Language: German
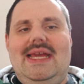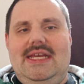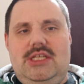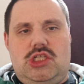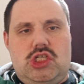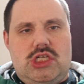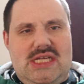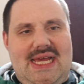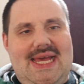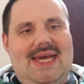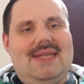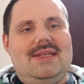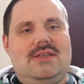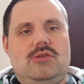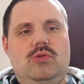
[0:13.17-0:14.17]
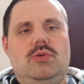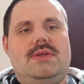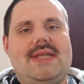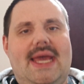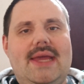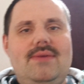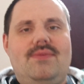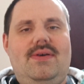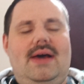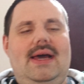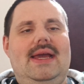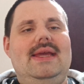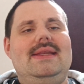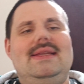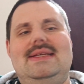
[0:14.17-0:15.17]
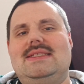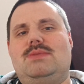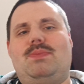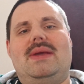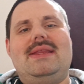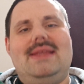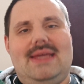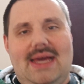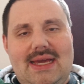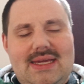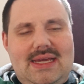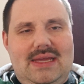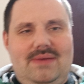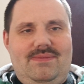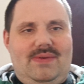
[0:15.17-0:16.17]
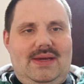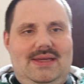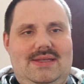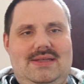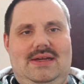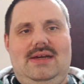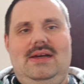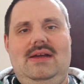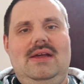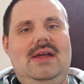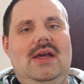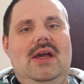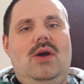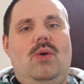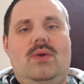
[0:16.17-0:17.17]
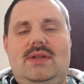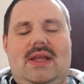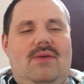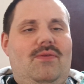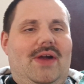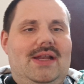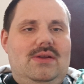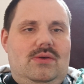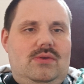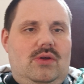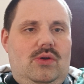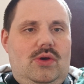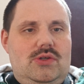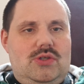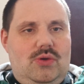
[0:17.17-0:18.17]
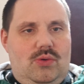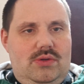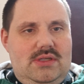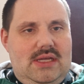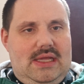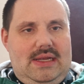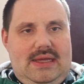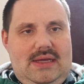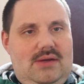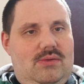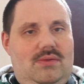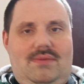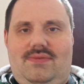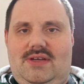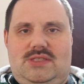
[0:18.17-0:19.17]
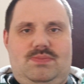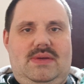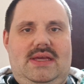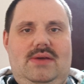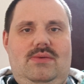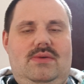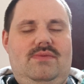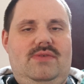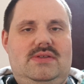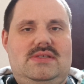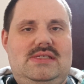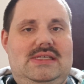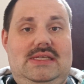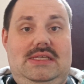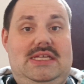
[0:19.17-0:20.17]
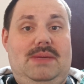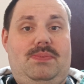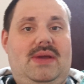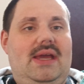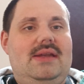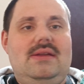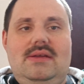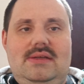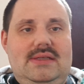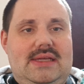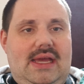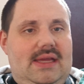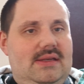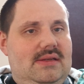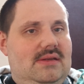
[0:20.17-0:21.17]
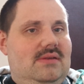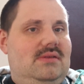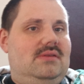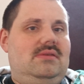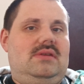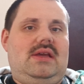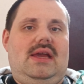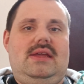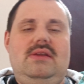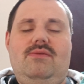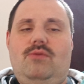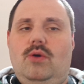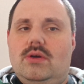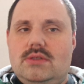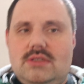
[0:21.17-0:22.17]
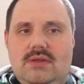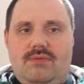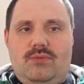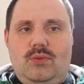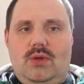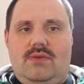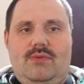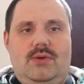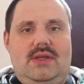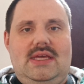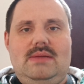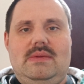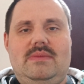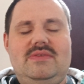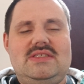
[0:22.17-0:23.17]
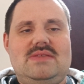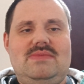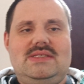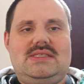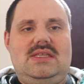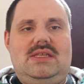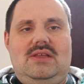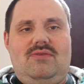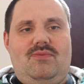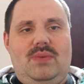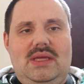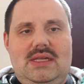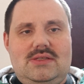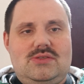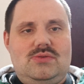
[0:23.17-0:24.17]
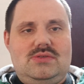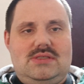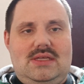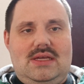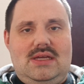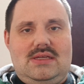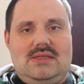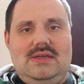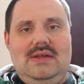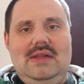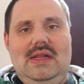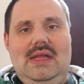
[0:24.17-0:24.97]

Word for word: Es schadet nur deinen Verein, es bringt gar keinen weiter. Und da fallen auch noch Leute runter, da unfassbar. unwitzig. ich, ich habe keine, keine, keine Worte dafür. Ich würde gerne mal wissen, was der DFB dazu sagt.